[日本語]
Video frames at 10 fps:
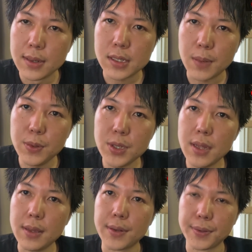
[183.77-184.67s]

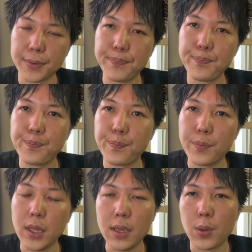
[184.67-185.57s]
サブチャンネル
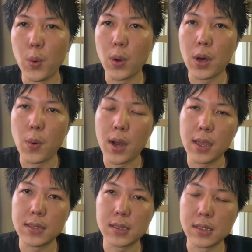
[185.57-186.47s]
に動画を上
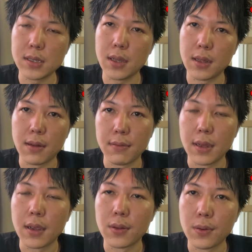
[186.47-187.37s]
げ続けてたん
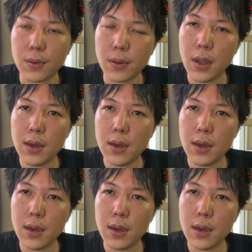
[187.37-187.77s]
だけど、